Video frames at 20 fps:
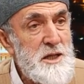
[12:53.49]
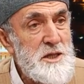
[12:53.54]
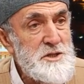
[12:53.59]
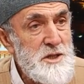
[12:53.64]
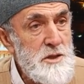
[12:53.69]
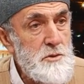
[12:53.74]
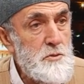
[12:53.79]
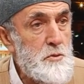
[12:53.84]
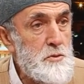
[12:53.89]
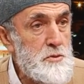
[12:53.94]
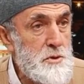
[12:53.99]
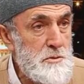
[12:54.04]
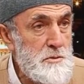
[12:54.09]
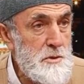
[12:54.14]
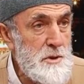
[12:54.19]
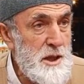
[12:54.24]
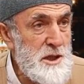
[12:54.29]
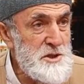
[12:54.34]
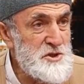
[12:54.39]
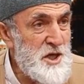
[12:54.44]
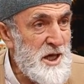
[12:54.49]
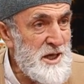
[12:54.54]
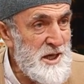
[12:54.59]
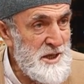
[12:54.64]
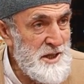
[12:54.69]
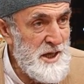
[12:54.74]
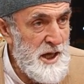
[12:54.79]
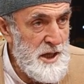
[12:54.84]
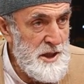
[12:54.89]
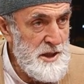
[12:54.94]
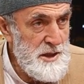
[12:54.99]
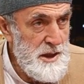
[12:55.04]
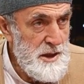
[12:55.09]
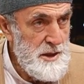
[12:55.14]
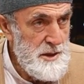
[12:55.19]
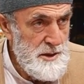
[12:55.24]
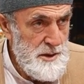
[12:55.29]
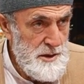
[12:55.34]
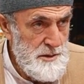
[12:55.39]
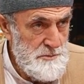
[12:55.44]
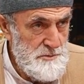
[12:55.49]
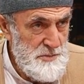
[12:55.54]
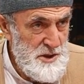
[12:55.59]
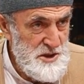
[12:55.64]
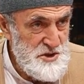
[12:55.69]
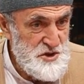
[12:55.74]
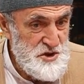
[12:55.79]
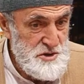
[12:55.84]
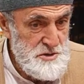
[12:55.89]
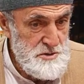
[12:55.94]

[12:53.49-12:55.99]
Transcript: nasıl kurtarılacağına dair bir